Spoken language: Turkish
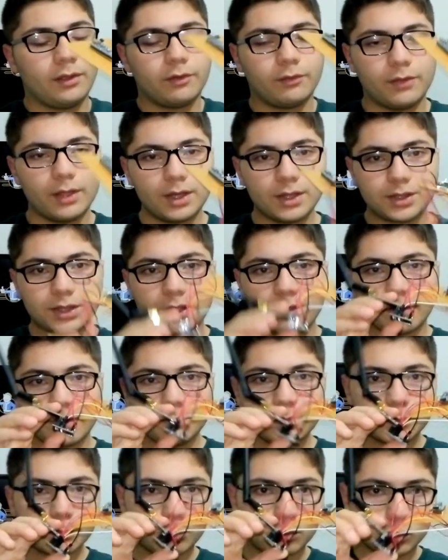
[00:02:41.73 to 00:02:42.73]
Verici
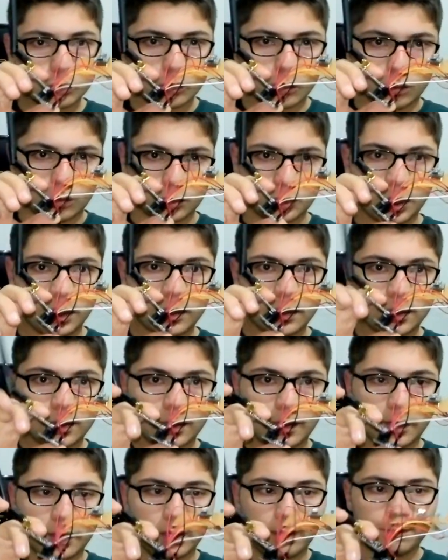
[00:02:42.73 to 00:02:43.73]
devremiz burada olacak.
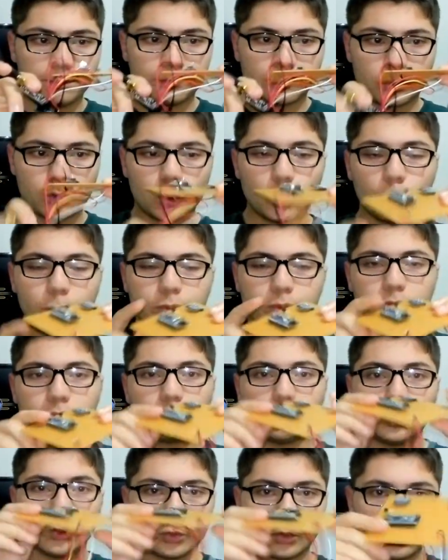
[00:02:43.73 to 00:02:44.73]
Ee, küp
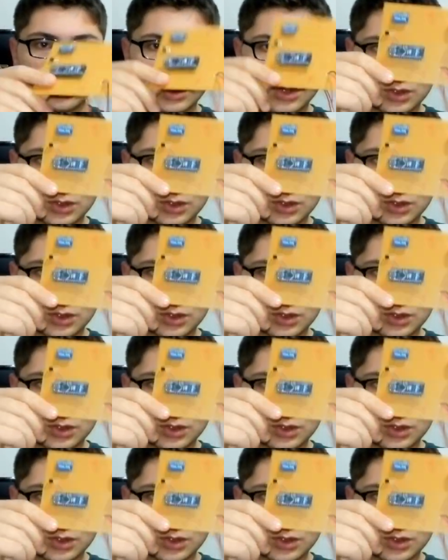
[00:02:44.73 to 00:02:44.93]
uydunun